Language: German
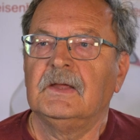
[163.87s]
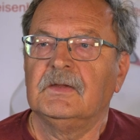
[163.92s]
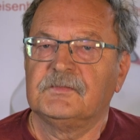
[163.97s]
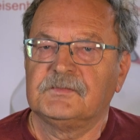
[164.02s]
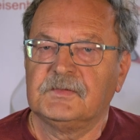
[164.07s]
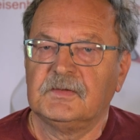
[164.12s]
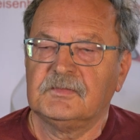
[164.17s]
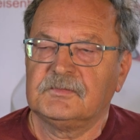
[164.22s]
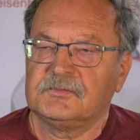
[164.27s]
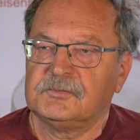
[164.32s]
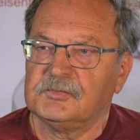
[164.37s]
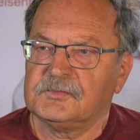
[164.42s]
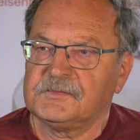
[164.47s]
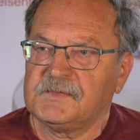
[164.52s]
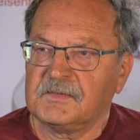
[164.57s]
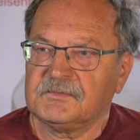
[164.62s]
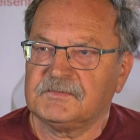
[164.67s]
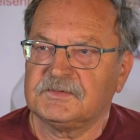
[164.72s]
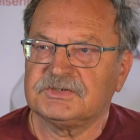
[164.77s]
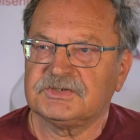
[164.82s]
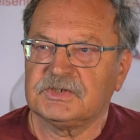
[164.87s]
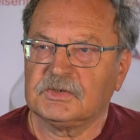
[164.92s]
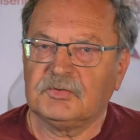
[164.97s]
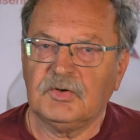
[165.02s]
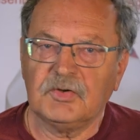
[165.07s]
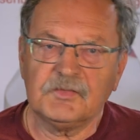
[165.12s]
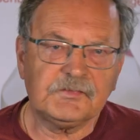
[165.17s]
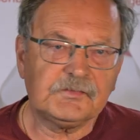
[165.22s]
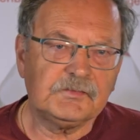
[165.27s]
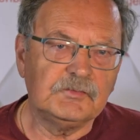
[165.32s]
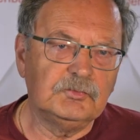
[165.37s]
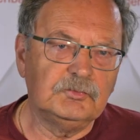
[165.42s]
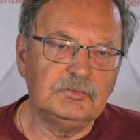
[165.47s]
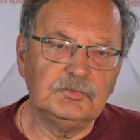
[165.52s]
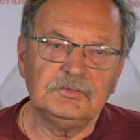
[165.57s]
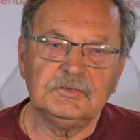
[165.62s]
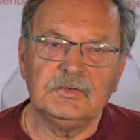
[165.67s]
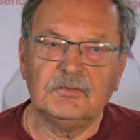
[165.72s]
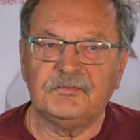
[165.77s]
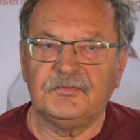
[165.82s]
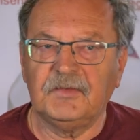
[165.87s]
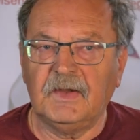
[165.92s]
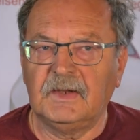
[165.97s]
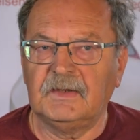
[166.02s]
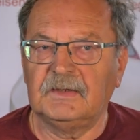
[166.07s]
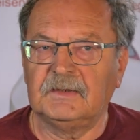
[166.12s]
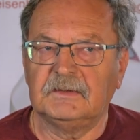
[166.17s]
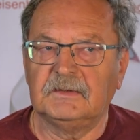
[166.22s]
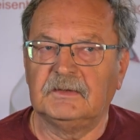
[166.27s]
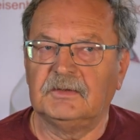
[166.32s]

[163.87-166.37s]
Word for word: sind zusätzliche Kosten ungefähr